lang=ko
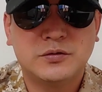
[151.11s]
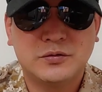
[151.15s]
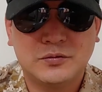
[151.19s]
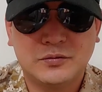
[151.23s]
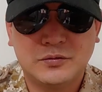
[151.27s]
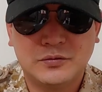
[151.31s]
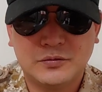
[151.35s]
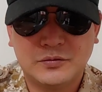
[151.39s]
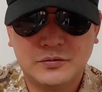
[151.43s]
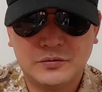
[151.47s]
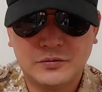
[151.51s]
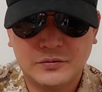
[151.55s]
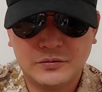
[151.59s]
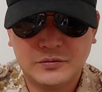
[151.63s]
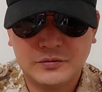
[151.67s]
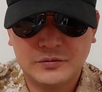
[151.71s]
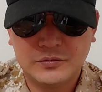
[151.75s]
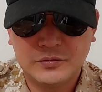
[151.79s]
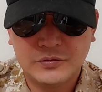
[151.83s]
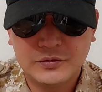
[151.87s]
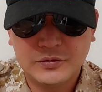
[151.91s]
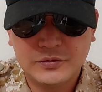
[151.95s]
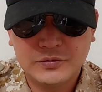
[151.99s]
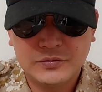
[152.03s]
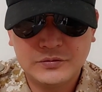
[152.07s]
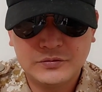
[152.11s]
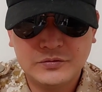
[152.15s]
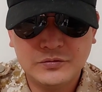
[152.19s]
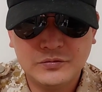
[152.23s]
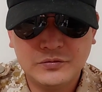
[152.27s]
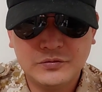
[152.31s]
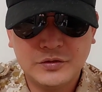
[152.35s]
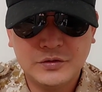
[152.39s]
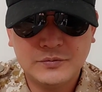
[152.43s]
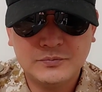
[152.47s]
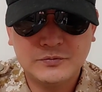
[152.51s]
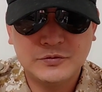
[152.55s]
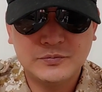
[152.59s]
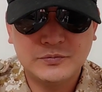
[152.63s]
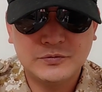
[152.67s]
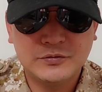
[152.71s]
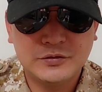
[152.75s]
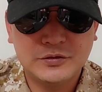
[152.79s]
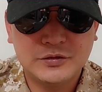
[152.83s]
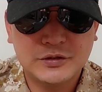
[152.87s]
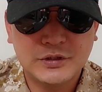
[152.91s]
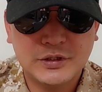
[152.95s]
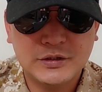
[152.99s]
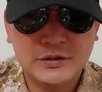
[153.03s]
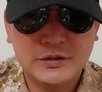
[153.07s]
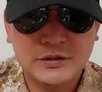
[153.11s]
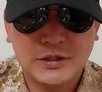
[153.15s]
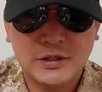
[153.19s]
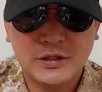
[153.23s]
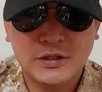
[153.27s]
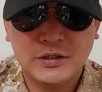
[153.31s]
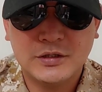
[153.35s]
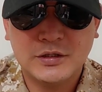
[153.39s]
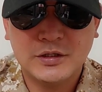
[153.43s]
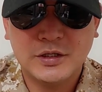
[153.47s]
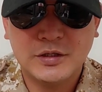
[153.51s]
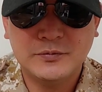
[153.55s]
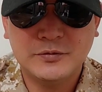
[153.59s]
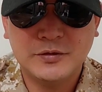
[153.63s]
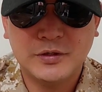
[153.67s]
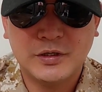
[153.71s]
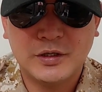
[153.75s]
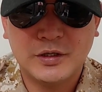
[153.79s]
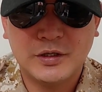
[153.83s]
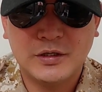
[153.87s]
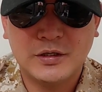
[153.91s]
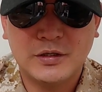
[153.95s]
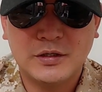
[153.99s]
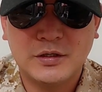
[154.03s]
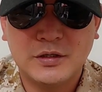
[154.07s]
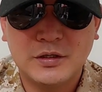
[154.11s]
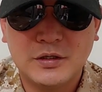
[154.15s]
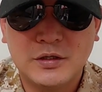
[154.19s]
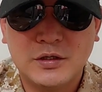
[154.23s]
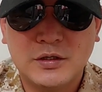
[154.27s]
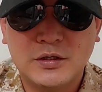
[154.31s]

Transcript: 또 중요한 부분을 차지하기 때문에